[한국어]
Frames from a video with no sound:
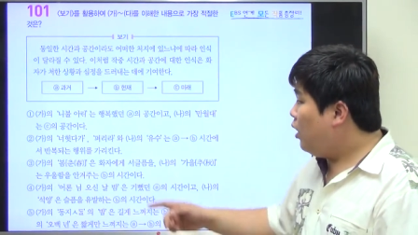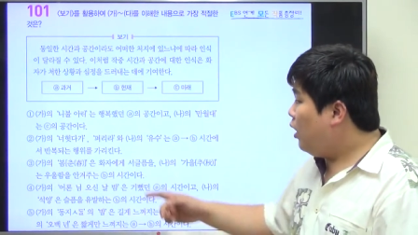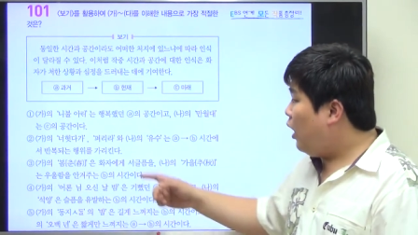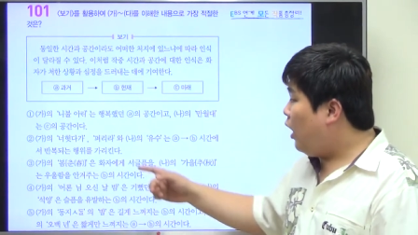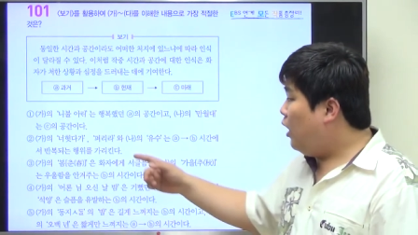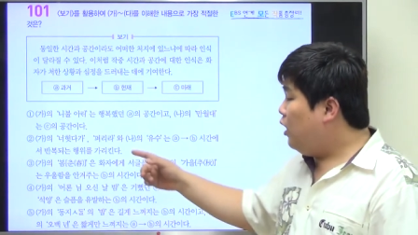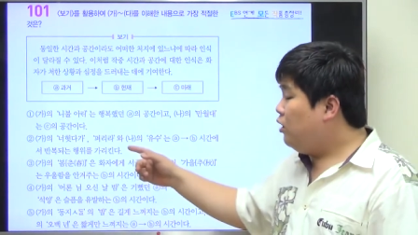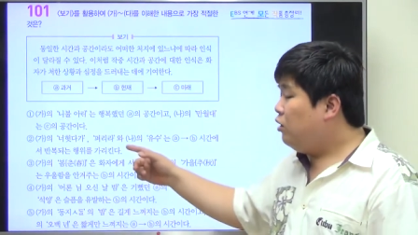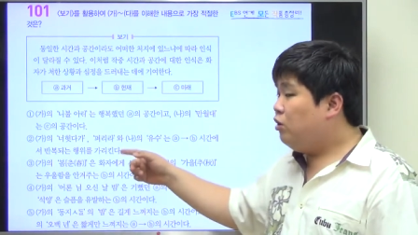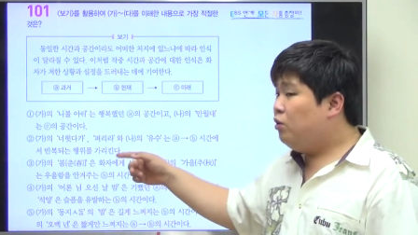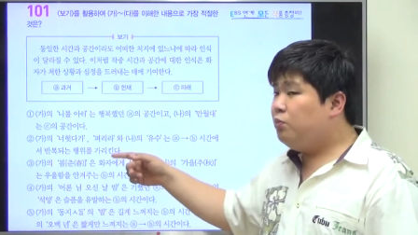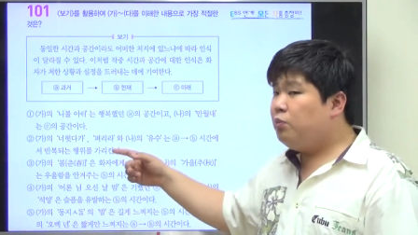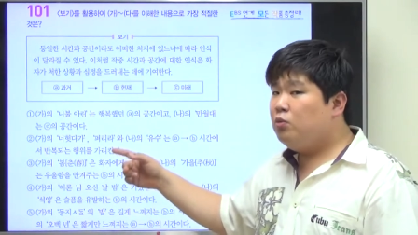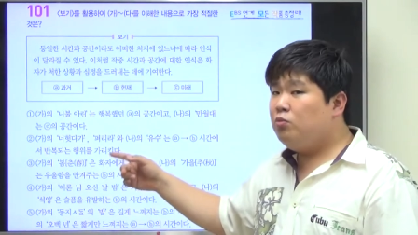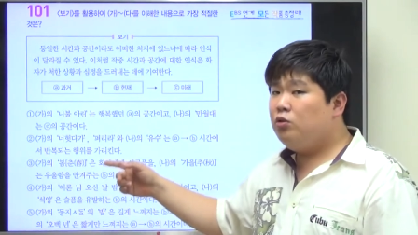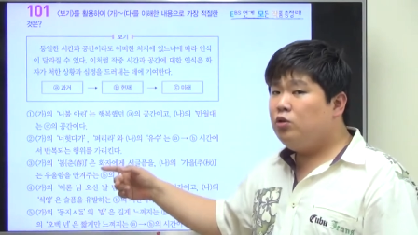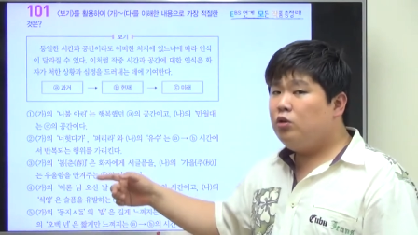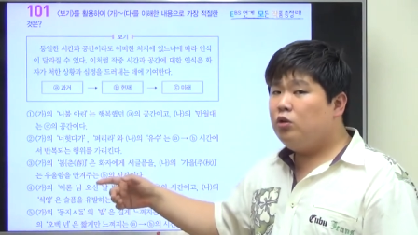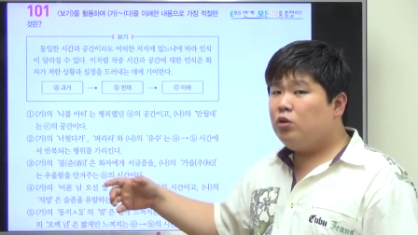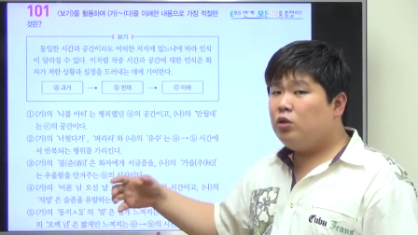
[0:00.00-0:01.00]
가에서
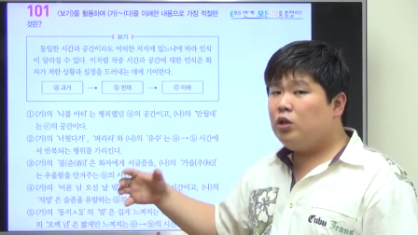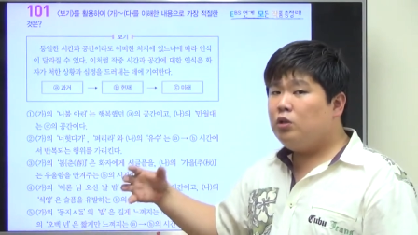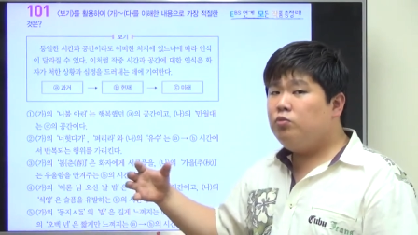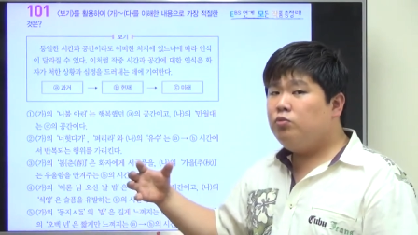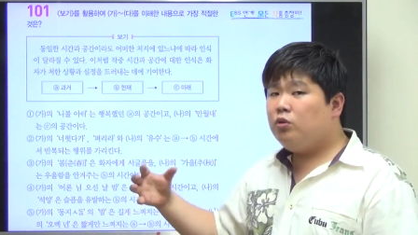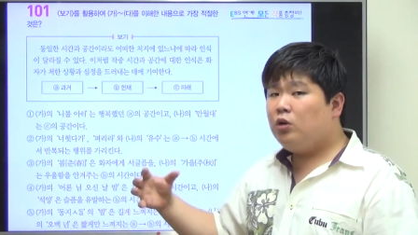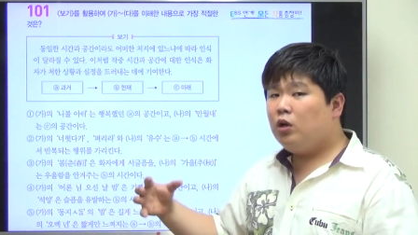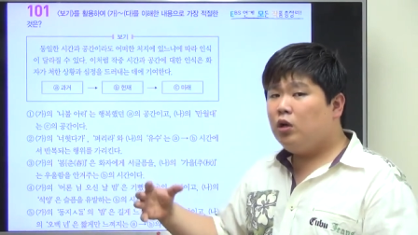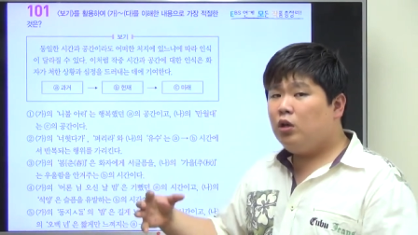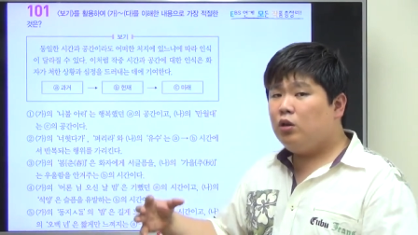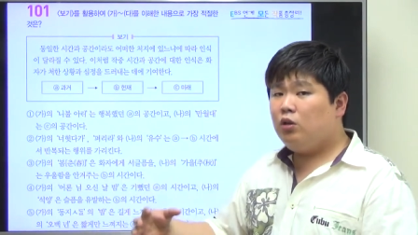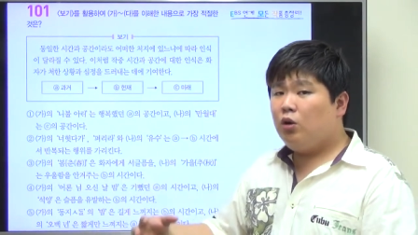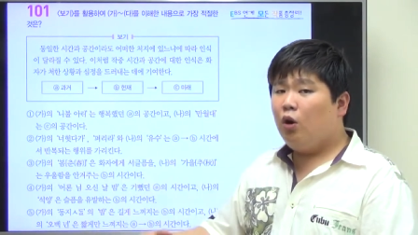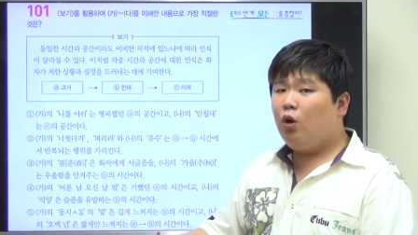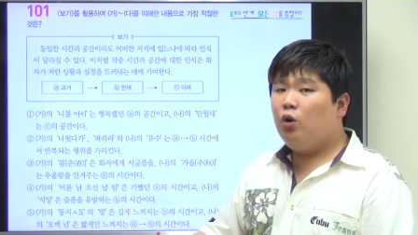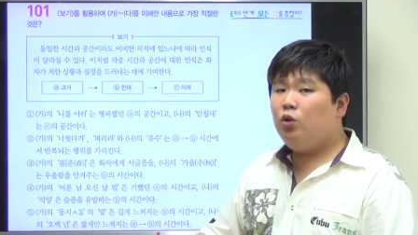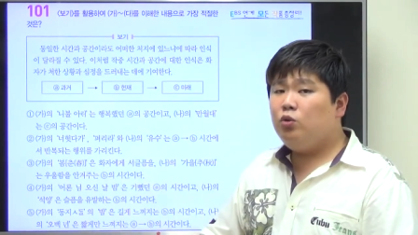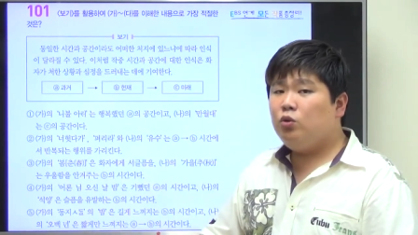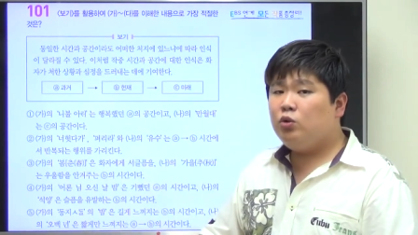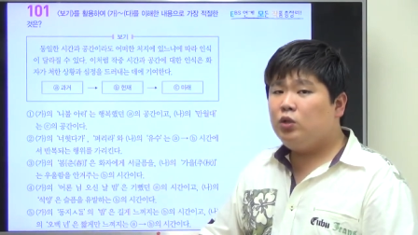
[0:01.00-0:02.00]
봄은요 이불 아래
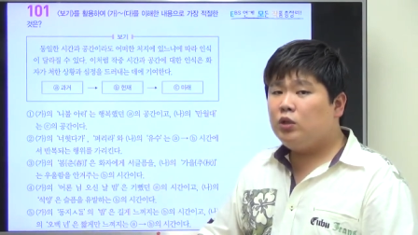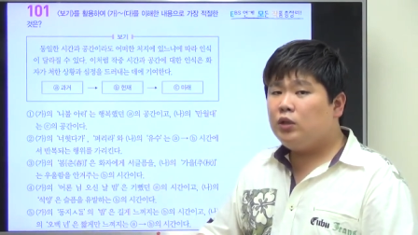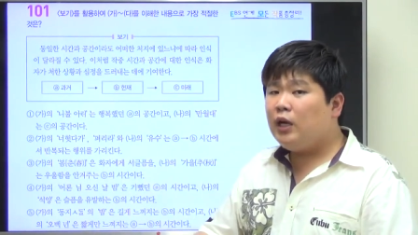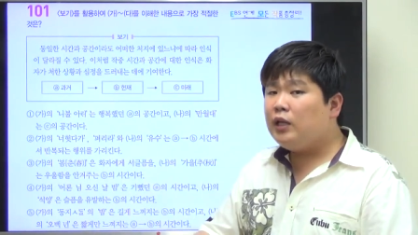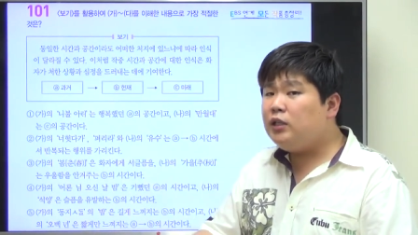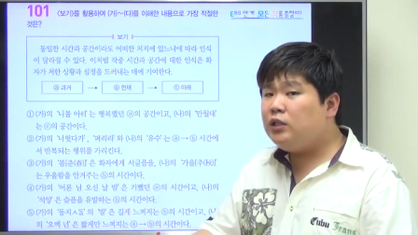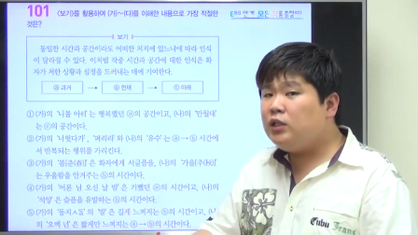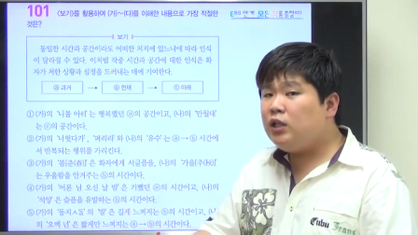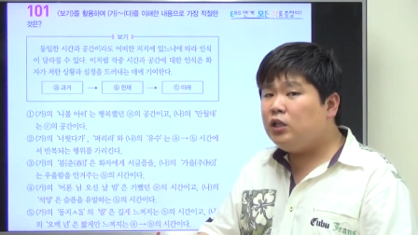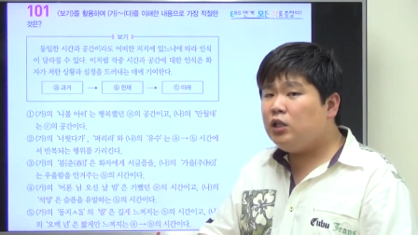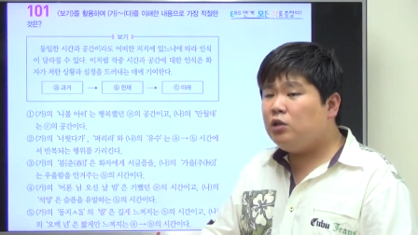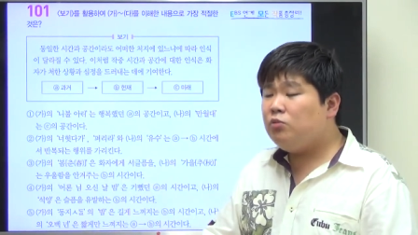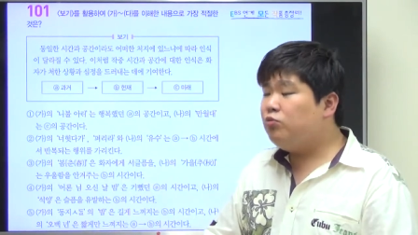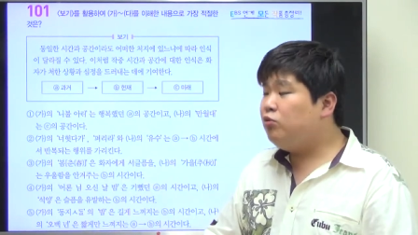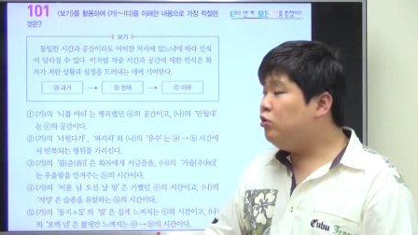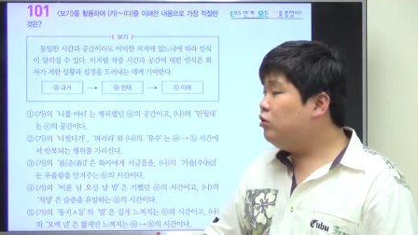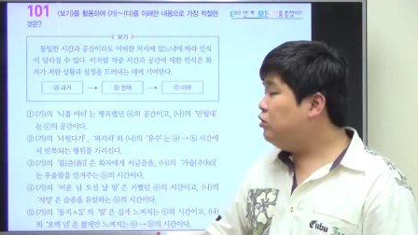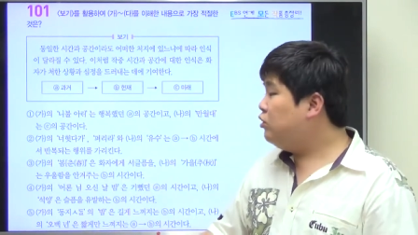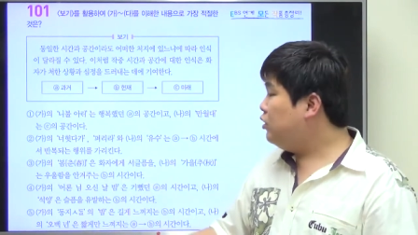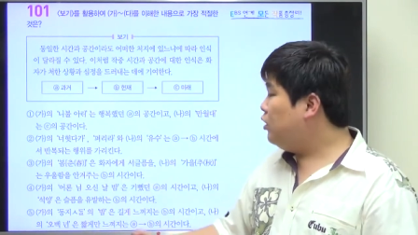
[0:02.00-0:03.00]
넣어놓는 따뜻한
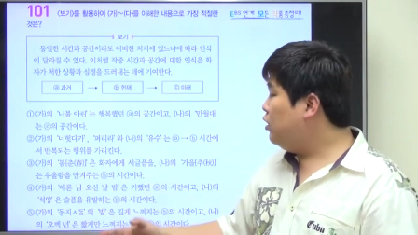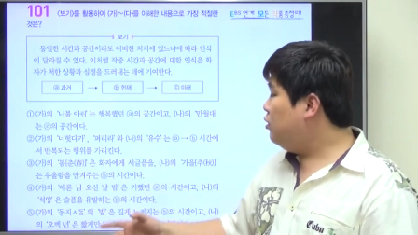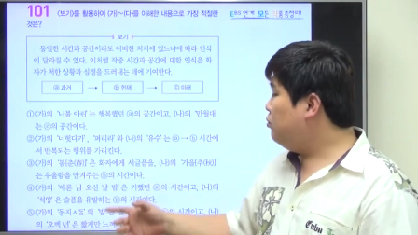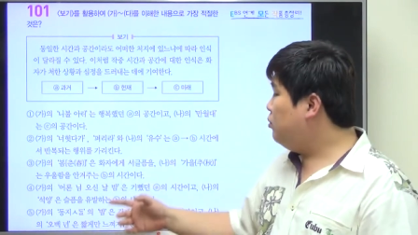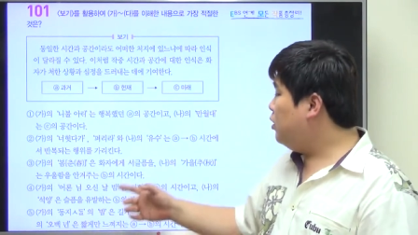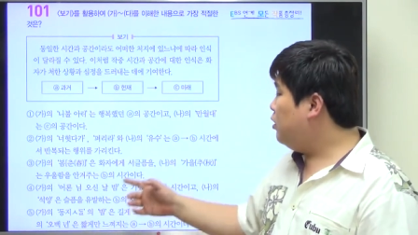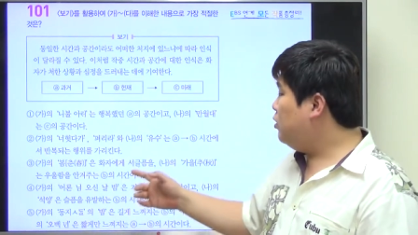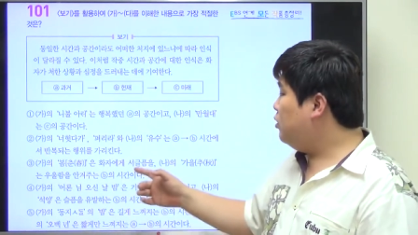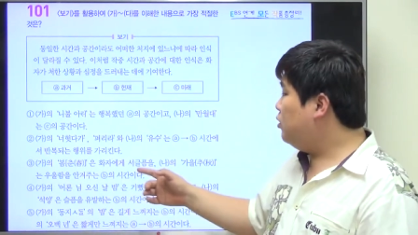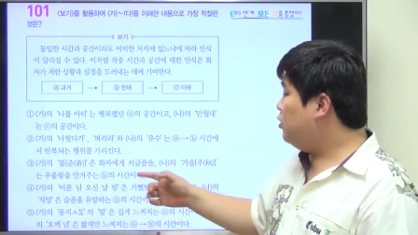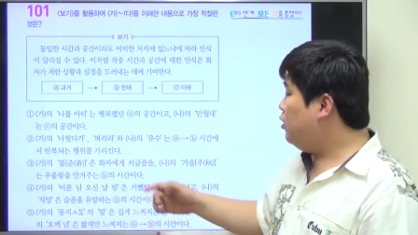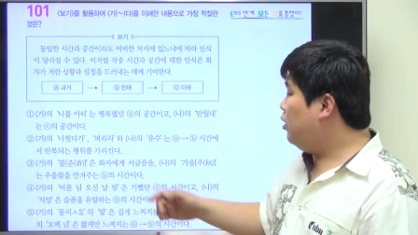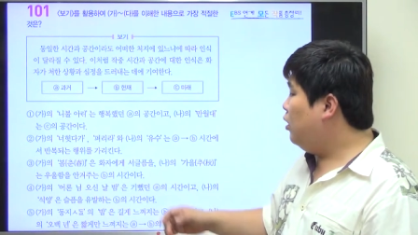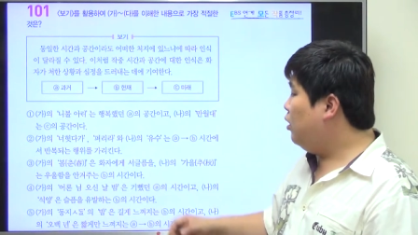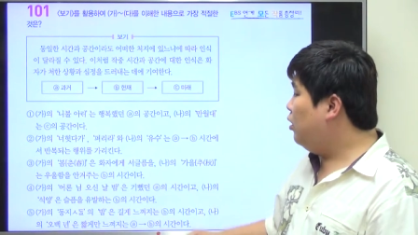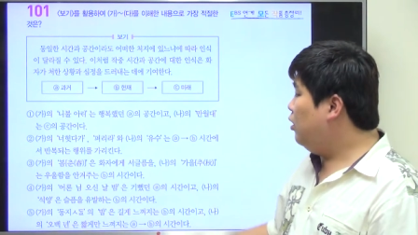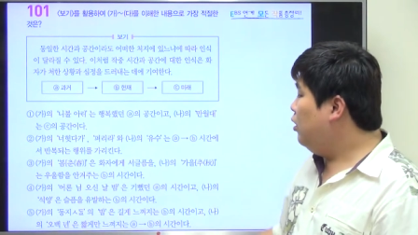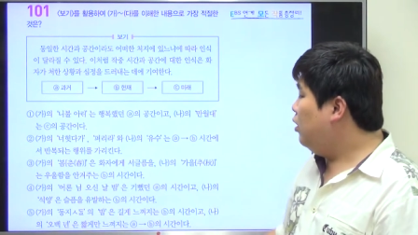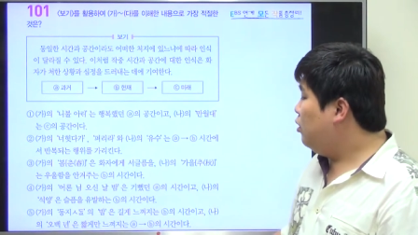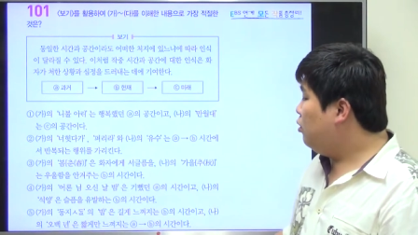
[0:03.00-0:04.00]
이불을 뜻하는
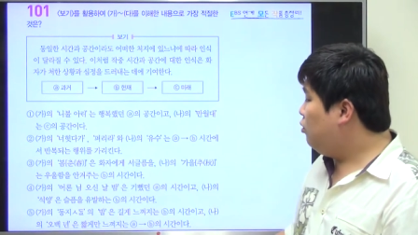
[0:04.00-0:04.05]
말이니까